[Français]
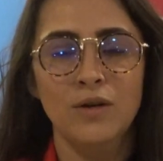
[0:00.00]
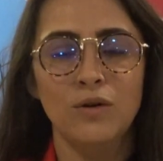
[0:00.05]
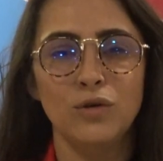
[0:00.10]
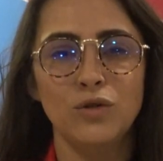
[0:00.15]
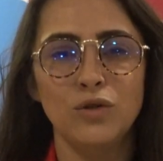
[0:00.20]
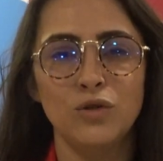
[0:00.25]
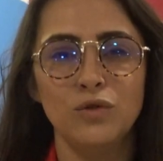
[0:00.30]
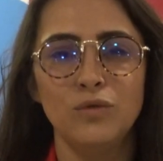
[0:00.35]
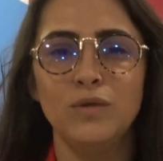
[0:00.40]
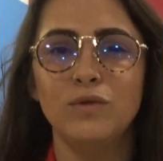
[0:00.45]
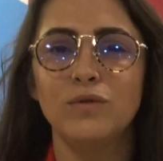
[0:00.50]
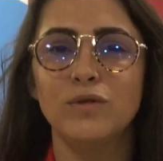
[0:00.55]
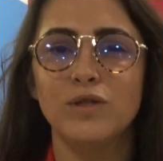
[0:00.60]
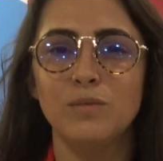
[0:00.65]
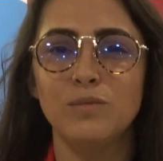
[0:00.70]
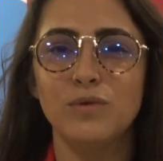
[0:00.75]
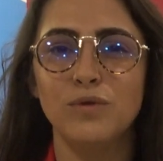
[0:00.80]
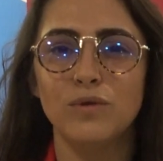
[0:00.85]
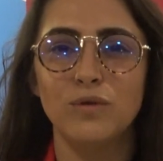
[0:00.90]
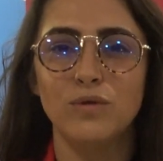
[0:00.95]
Aujourd'hui, nous
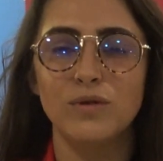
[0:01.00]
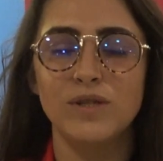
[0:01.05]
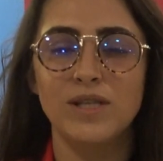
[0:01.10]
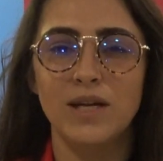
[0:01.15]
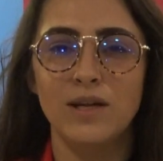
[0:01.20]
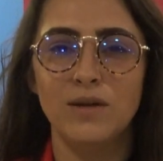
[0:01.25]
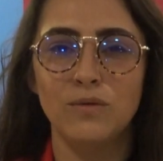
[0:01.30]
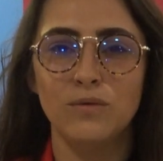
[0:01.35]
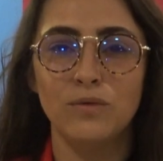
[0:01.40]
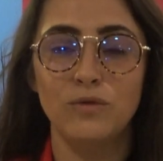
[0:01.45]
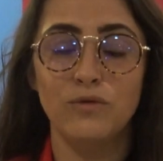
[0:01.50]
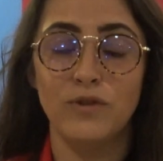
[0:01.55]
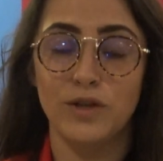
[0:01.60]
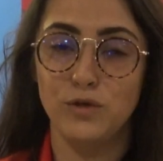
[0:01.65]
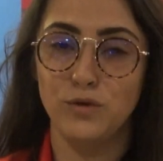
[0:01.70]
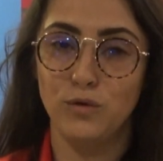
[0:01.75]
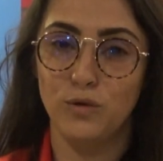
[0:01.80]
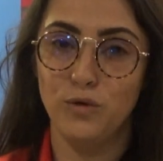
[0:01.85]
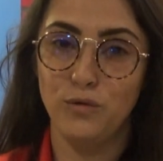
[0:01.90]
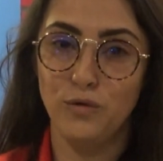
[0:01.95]
sommes sur le salon, enfin
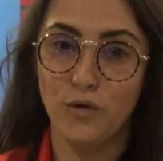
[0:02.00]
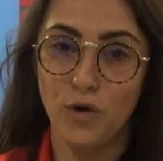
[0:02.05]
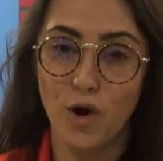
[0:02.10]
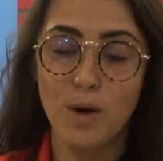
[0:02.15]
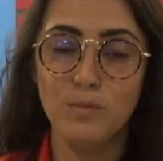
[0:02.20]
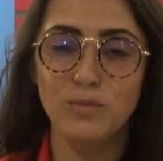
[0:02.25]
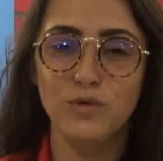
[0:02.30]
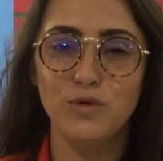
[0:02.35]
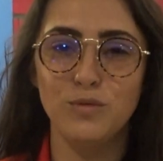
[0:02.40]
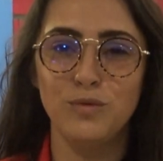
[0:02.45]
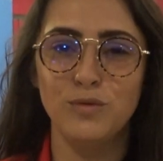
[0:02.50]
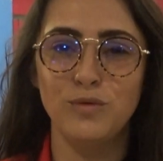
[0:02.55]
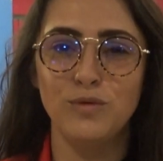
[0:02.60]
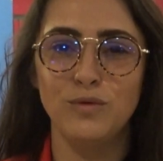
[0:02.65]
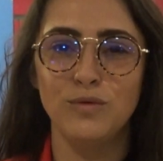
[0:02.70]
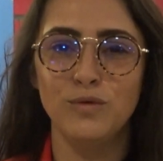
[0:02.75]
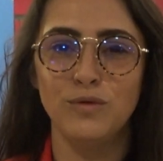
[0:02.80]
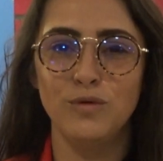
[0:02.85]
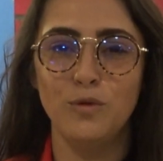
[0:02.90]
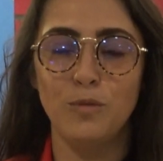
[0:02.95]
sur le forum, du,
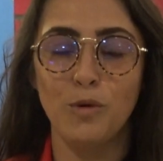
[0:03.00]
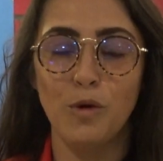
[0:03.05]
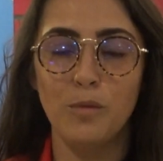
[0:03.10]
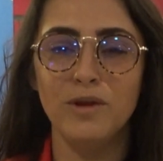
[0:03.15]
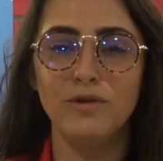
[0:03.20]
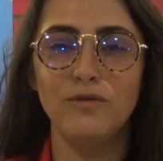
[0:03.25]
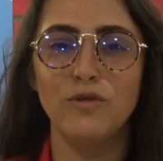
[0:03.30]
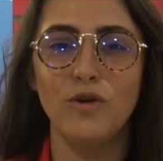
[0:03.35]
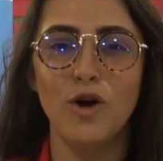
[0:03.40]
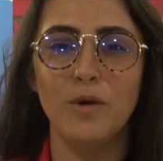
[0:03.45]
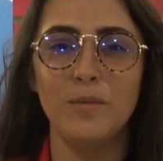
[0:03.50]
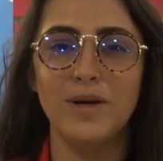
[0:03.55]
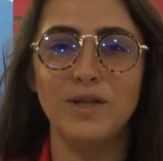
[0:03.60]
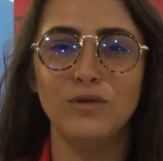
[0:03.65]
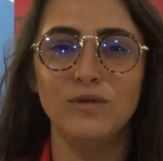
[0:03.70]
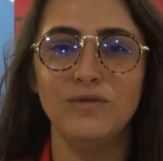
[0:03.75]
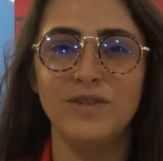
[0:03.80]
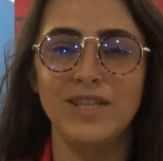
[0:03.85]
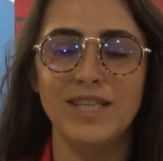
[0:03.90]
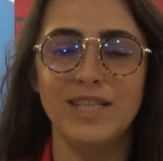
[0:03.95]
le premier forum à
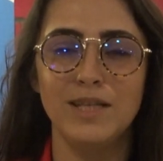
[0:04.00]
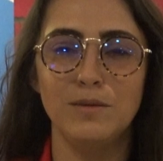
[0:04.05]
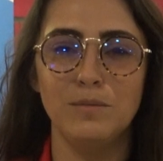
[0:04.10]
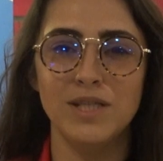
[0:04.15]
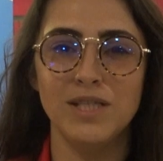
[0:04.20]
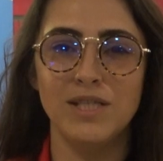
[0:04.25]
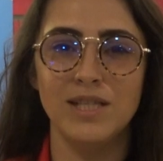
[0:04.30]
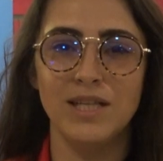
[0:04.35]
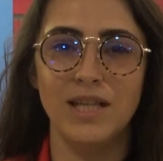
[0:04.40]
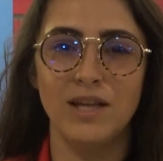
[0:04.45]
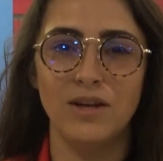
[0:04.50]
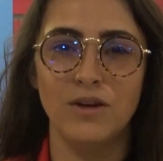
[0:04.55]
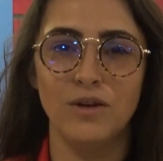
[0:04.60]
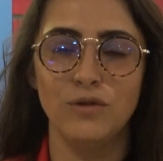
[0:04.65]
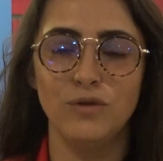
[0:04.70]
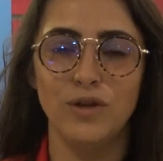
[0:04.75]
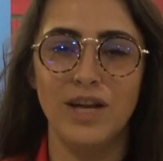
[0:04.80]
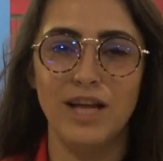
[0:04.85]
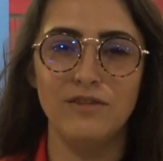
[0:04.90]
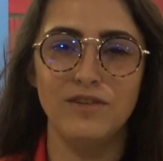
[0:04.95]
Deauville des métiers
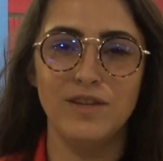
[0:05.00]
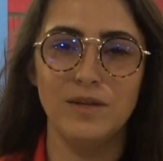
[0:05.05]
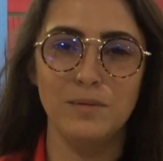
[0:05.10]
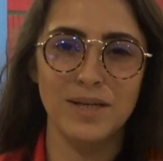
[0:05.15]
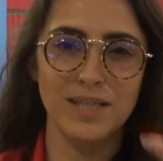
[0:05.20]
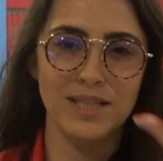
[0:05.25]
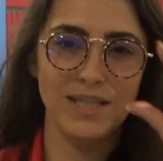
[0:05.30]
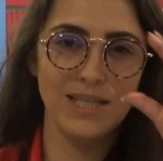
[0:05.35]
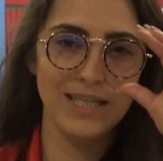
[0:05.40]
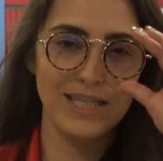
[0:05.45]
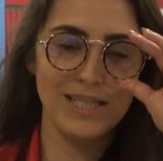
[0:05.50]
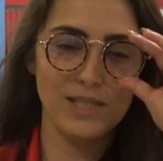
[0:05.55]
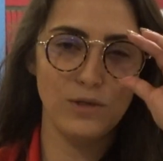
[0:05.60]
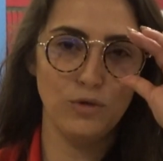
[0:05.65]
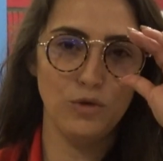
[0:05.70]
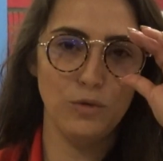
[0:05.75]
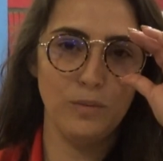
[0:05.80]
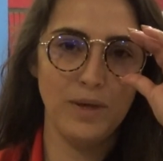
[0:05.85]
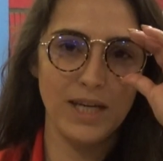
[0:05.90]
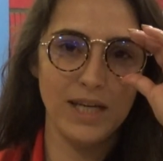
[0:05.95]
de la, fibre et des
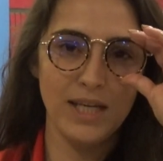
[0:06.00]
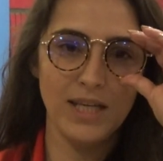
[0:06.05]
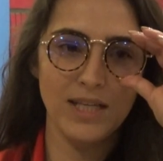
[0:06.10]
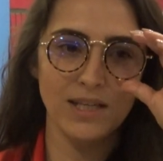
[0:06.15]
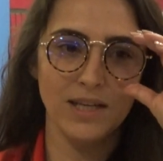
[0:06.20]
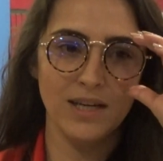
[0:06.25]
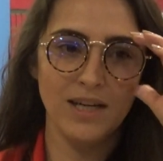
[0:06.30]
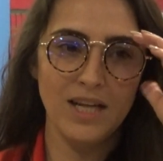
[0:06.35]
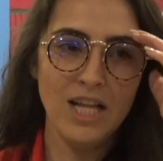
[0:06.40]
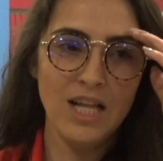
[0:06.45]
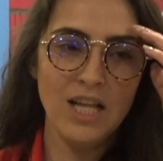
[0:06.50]
réseaux numériques.